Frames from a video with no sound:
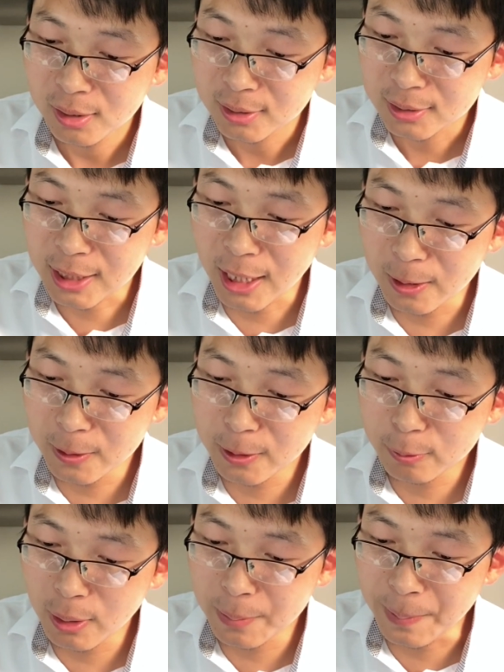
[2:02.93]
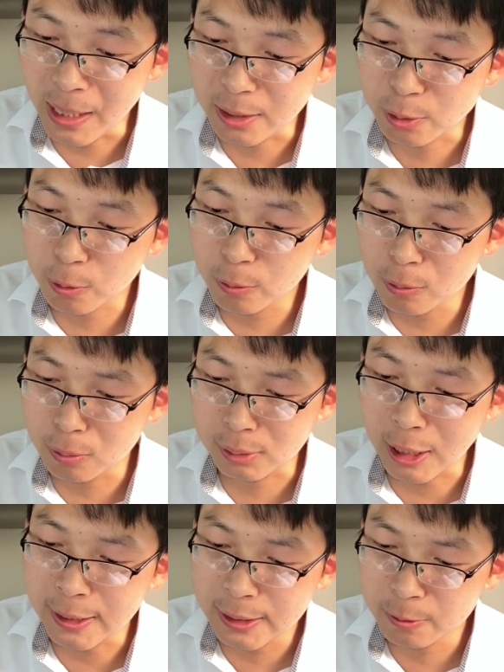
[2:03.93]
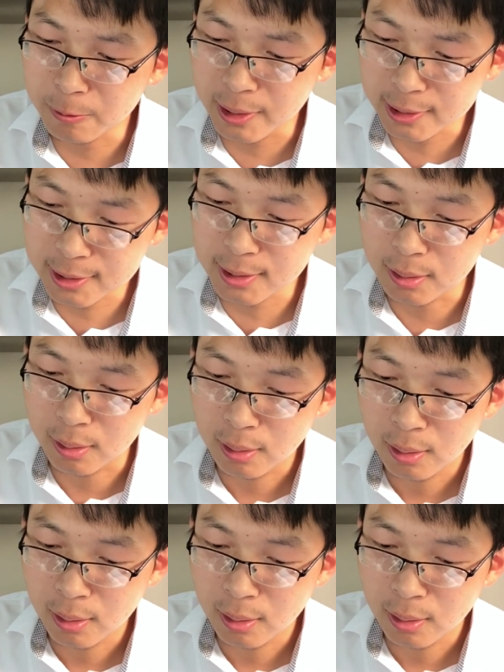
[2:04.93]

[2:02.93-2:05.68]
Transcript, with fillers: 才会把中共当一回事。